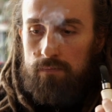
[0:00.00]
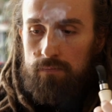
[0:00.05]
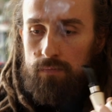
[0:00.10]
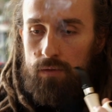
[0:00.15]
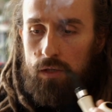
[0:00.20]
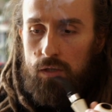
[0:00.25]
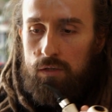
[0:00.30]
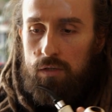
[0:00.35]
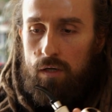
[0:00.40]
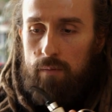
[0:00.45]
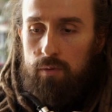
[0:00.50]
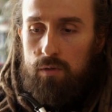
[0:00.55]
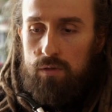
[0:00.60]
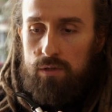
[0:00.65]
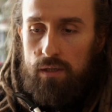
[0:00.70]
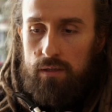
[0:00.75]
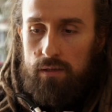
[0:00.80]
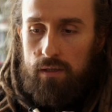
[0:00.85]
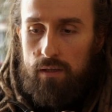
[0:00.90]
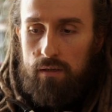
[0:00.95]
No i oprócz
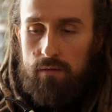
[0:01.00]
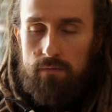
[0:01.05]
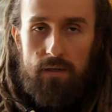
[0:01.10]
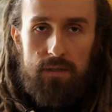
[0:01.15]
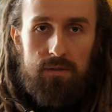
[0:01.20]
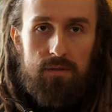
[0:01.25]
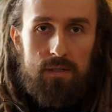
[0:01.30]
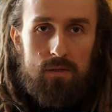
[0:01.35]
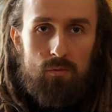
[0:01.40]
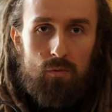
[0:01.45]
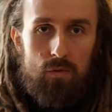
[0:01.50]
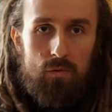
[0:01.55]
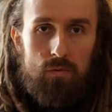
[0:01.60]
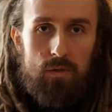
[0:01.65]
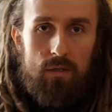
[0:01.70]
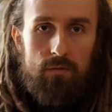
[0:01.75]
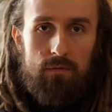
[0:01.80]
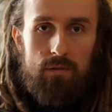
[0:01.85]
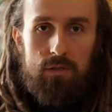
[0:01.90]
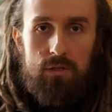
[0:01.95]
tej takiej fajnej,
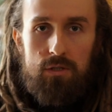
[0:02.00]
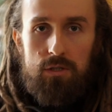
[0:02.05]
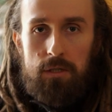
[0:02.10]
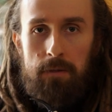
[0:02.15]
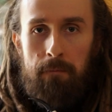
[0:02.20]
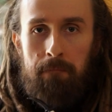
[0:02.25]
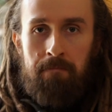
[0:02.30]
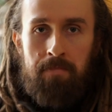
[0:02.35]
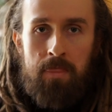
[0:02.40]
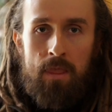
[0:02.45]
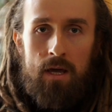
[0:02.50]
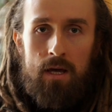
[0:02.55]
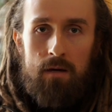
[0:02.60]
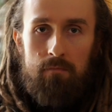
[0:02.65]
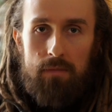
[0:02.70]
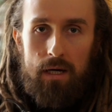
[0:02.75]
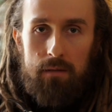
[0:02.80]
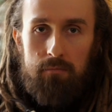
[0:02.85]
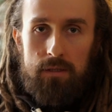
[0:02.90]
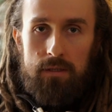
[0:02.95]
słodziutkiej Wiedźmini
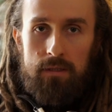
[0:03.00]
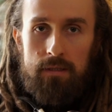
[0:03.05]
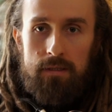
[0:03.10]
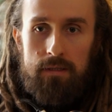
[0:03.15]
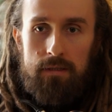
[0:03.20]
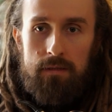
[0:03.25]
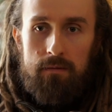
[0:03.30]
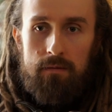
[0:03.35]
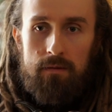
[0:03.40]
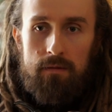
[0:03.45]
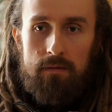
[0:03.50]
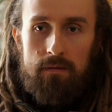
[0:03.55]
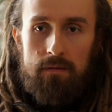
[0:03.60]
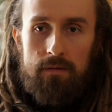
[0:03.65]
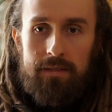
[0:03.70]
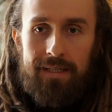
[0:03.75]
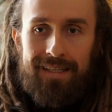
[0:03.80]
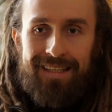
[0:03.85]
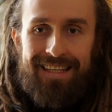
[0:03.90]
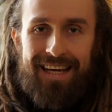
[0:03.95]
mamy e,
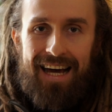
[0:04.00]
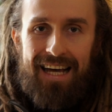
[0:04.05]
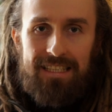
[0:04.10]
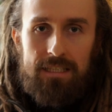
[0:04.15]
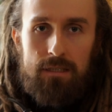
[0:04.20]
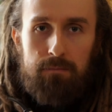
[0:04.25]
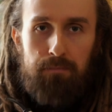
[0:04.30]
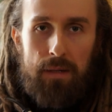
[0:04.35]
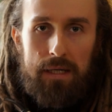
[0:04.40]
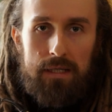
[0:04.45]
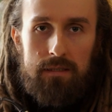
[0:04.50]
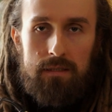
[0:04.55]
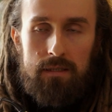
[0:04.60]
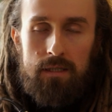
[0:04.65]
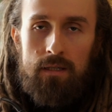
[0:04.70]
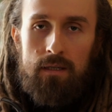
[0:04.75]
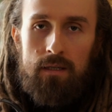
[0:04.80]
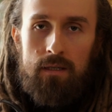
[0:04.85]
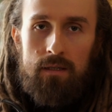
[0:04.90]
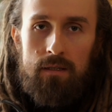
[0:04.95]
taki aspekt
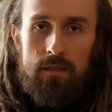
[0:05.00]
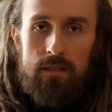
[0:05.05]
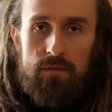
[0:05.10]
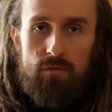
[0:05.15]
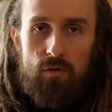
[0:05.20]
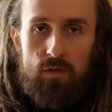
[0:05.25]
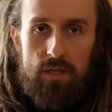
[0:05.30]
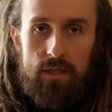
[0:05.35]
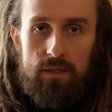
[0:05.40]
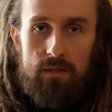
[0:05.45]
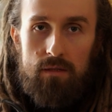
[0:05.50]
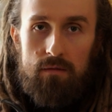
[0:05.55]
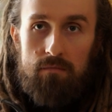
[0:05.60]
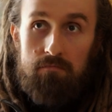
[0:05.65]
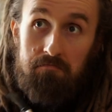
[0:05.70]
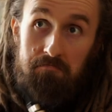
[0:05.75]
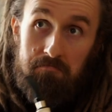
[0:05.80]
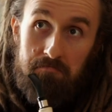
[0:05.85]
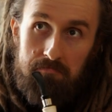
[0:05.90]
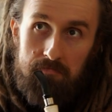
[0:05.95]
związany
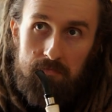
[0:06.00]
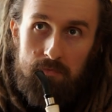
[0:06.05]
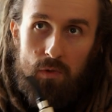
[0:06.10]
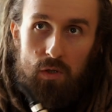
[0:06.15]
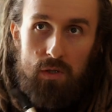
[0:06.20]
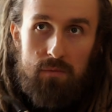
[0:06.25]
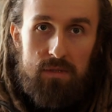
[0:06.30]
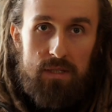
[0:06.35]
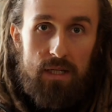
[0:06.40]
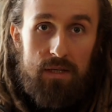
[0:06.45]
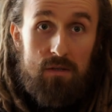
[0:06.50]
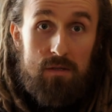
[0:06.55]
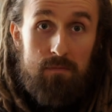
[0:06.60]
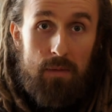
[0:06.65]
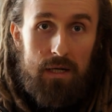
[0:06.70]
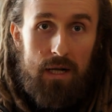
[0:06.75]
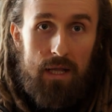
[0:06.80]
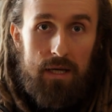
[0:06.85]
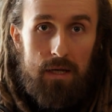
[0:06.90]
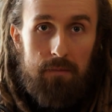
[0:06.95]
moim zdaniem z
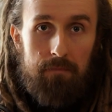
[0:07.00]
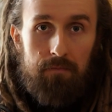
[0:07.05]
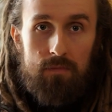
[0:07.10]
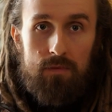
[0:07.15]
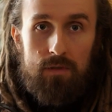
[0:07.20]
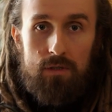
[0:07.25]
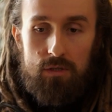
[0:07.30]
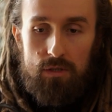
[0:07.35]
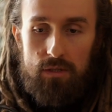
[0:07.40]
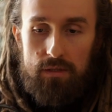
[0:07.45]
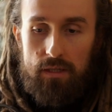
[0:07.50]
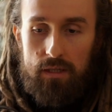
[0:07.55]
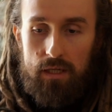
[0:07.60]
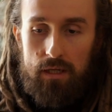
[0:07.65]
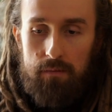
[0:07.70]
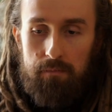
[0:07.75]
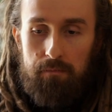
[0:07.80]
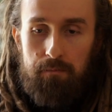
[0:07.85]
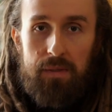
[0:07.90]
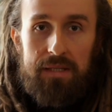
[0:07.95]
Barleyem, czyli
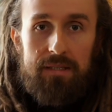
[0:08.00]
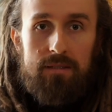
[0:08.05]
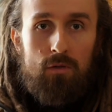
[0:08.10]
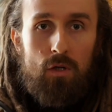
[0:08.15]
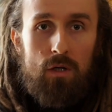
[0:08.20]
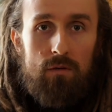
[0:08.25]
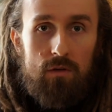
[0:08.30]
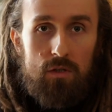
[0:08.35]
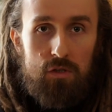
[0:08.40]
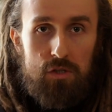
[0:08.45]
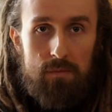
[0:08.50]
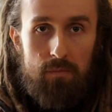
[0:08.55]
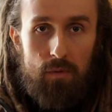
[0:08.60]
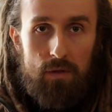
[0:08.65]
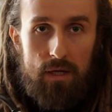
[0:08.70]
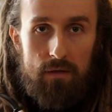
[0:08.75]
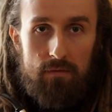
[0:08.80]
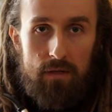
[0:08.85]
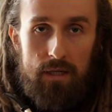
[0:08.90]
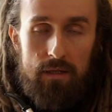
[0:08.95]
taka pestkowość się
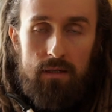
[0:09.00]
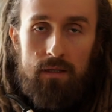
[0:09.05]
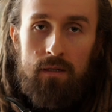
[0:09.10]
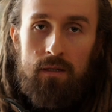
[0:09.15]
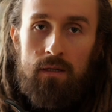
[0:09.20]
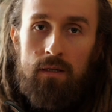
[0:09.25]
pojawia.